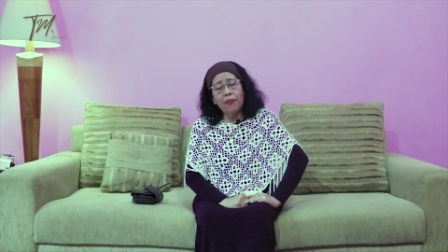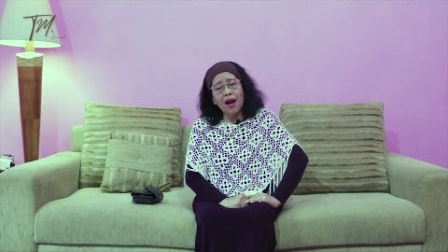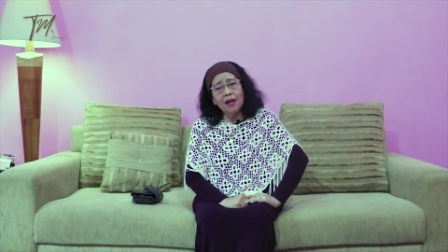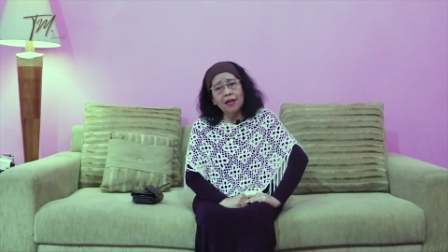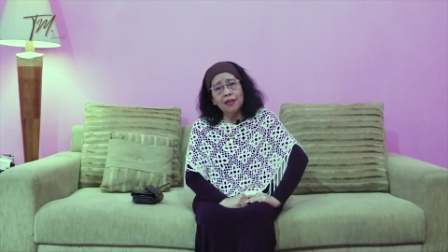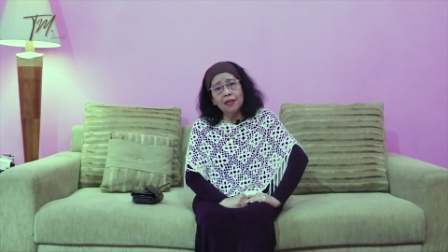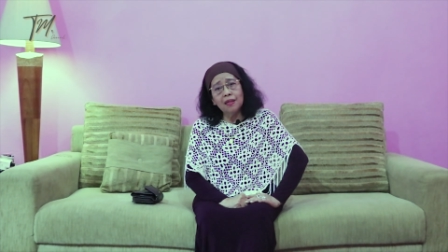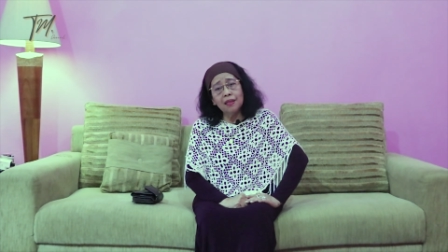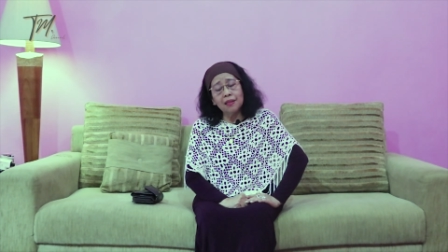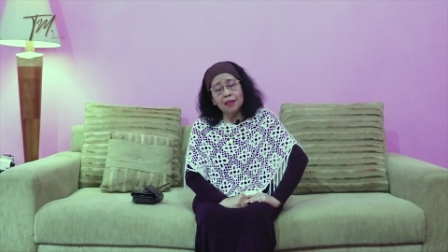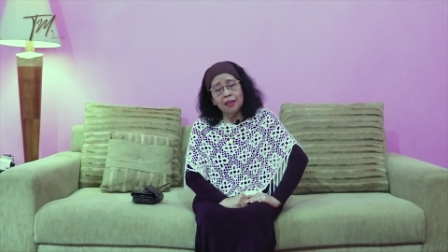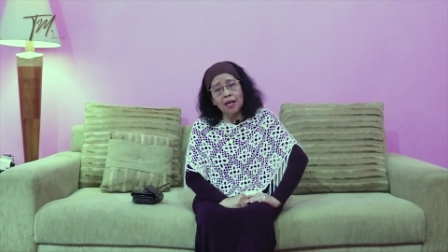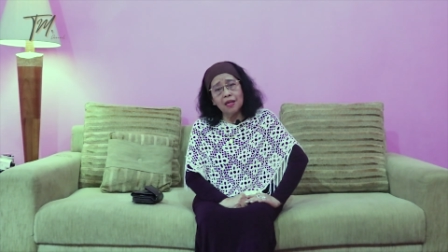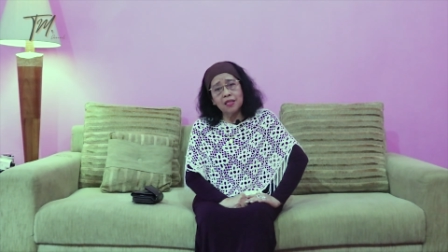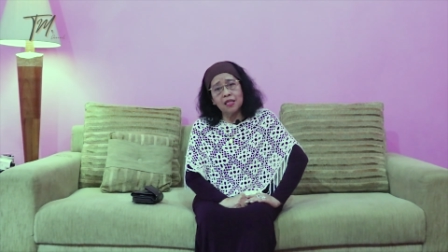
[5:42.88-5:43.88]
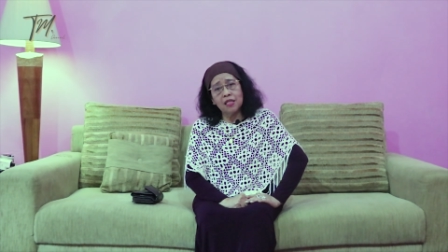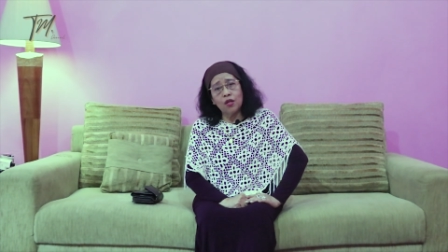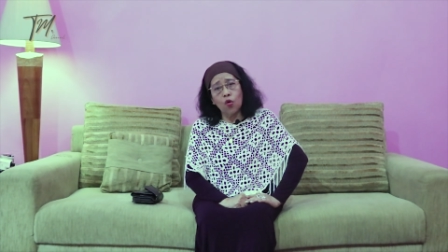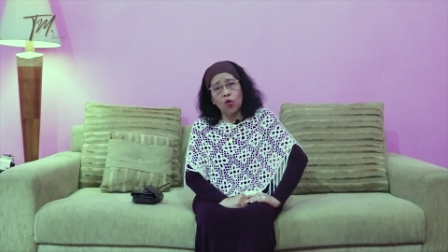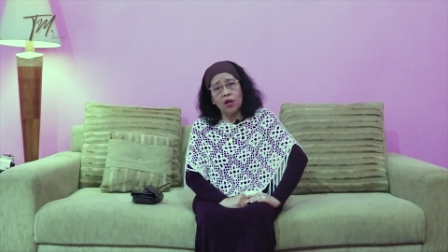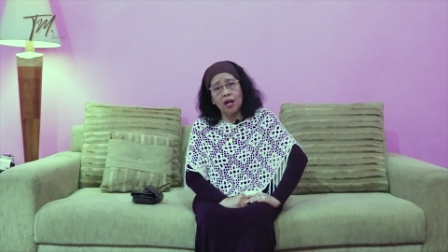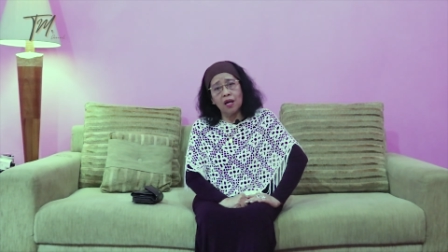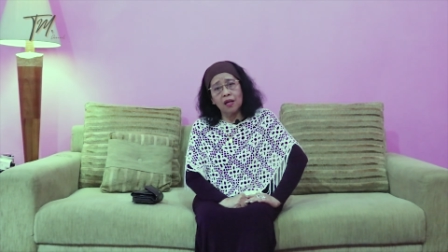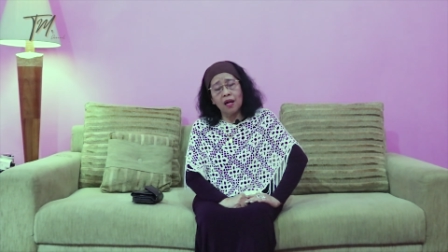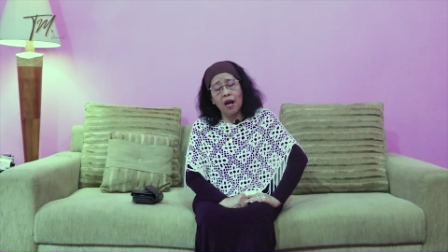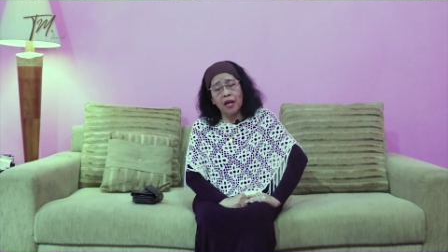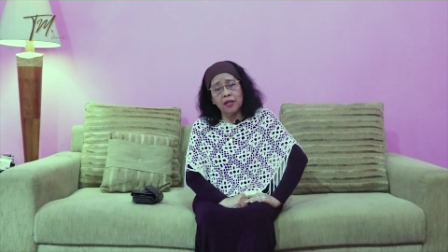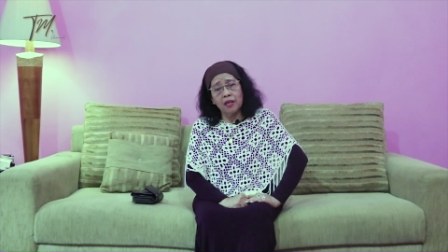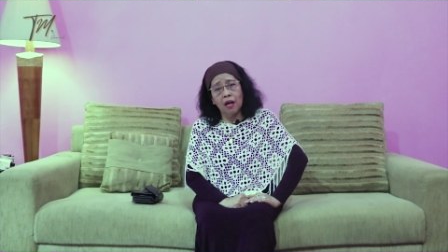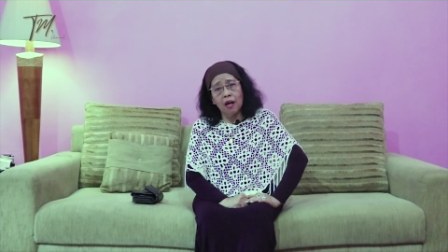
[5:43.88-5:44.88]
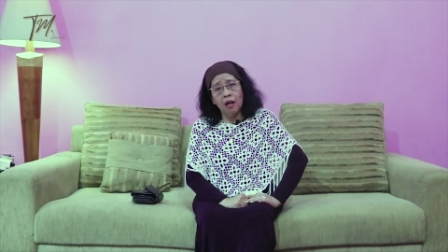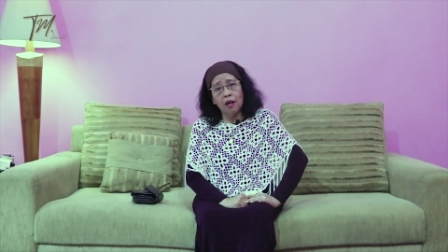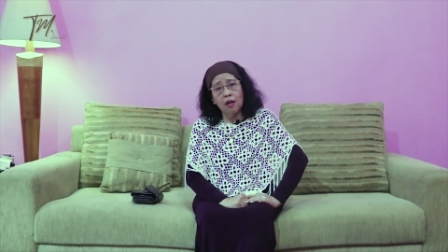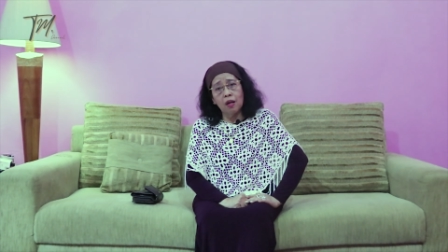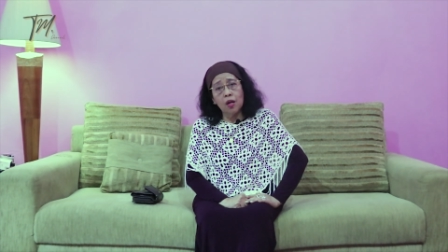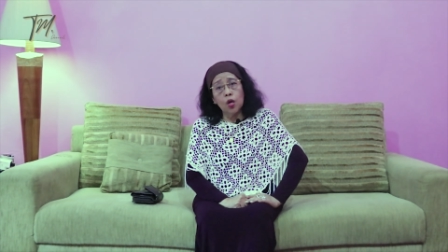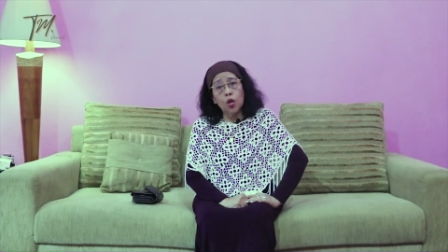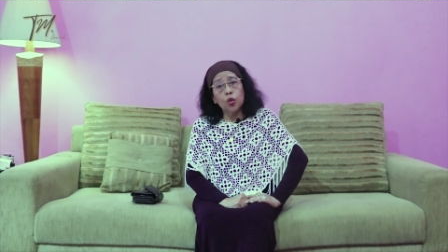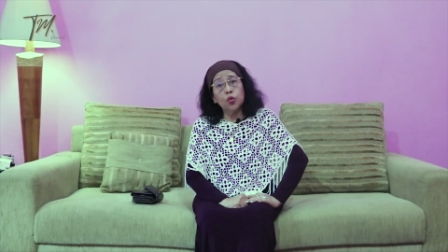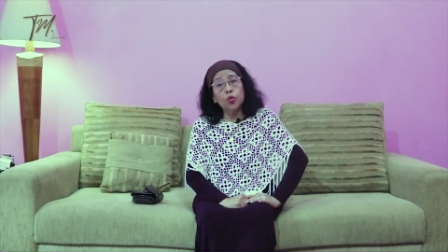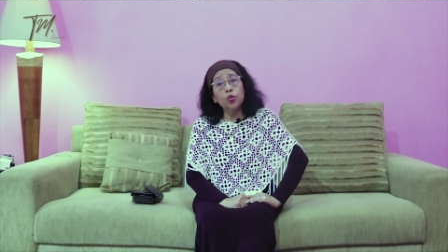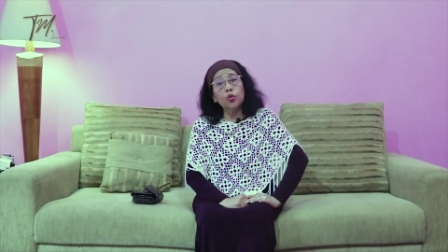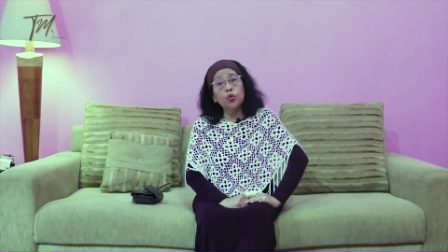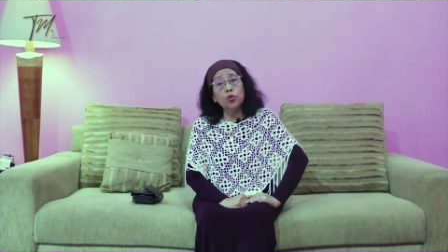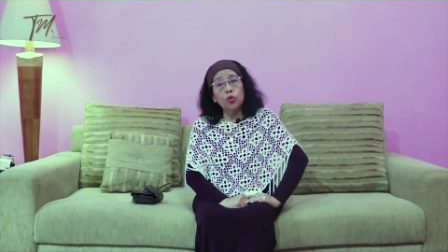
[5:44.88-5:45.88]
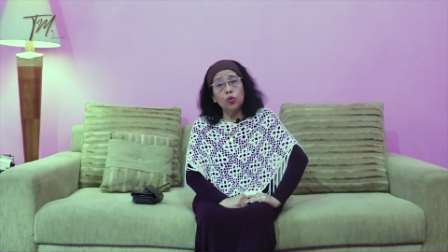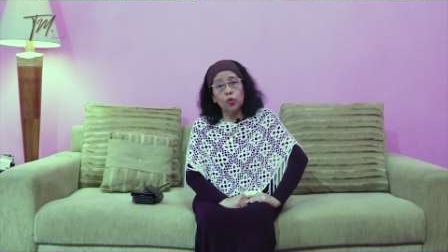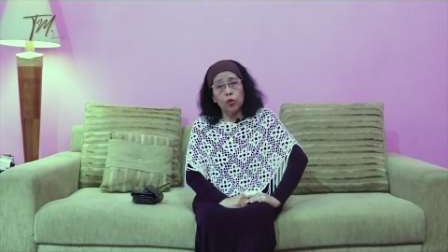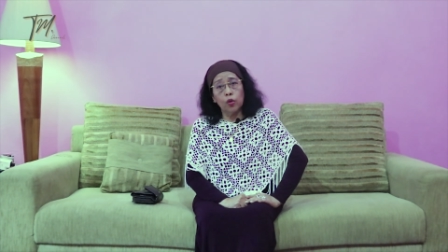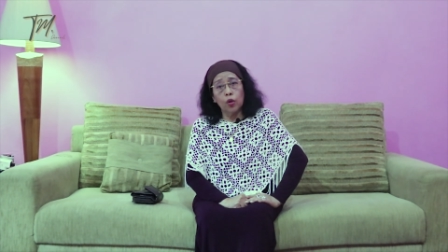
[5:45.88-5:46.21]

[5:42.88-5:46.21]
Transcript: banget ya jadi orang kaya duduk